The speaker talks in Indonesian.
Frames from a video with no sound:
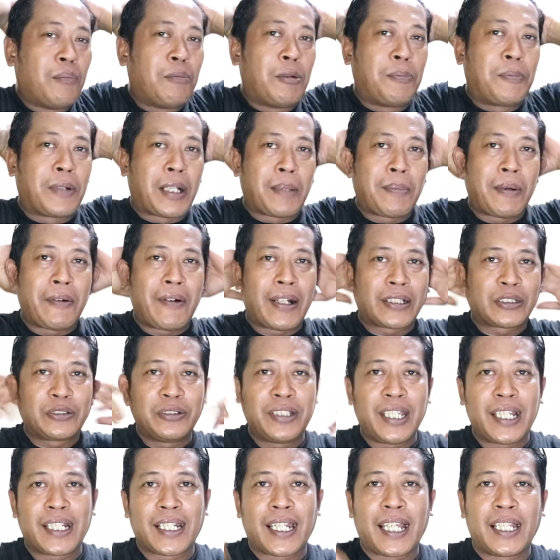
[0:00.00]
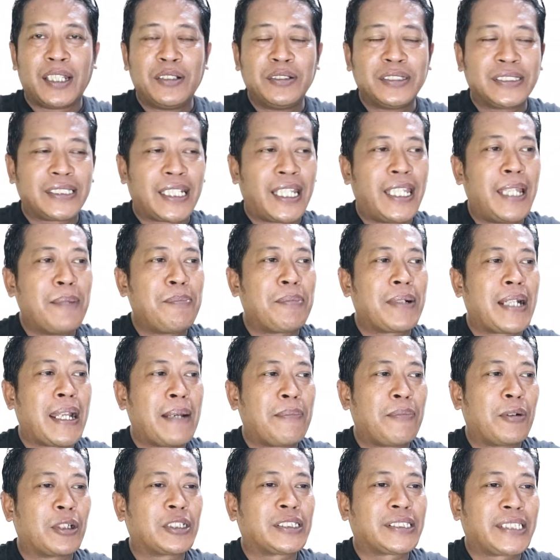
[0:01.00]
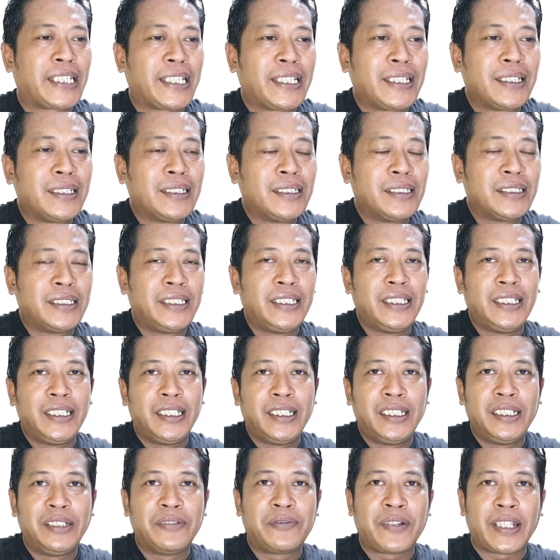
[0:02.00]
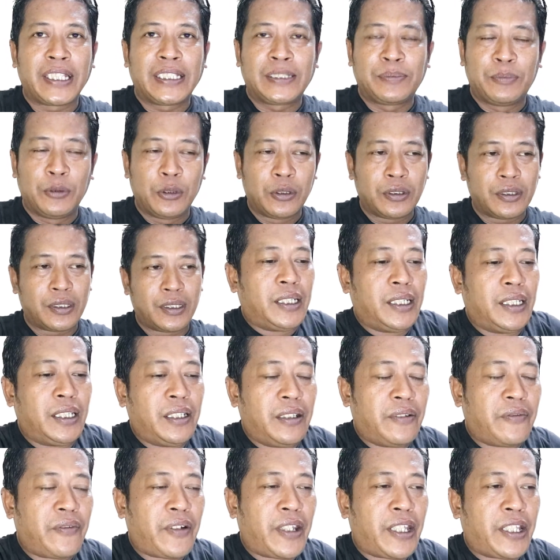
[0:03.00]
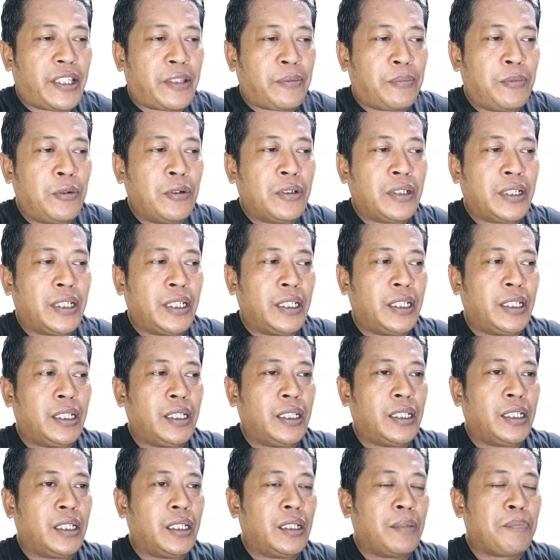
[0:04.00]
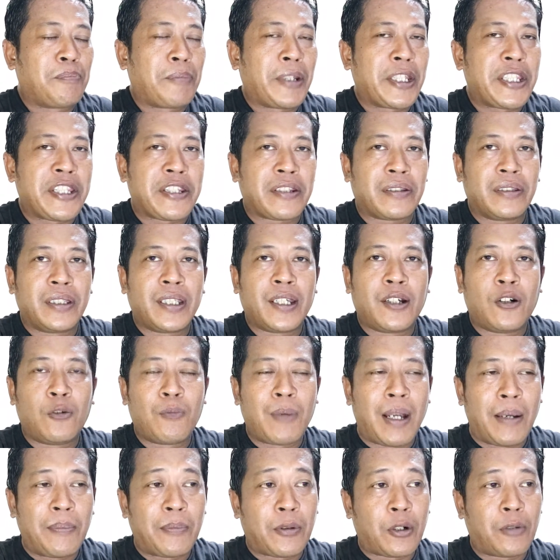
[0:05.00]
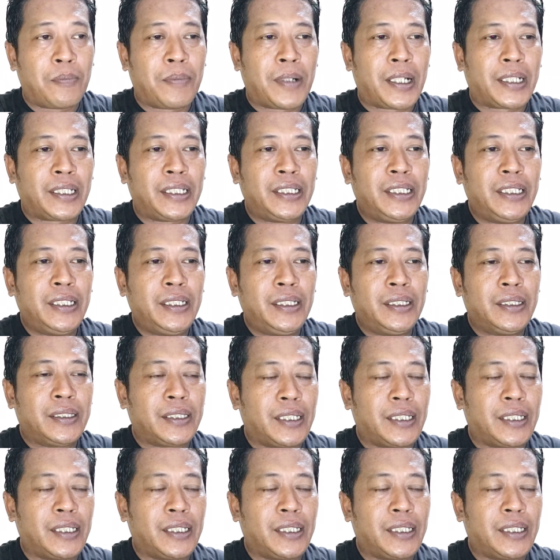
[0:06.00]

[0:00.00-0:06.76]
beberapa waktu yang lalu saya pernah posting di Facebook di Facebook di page-nya Omah Property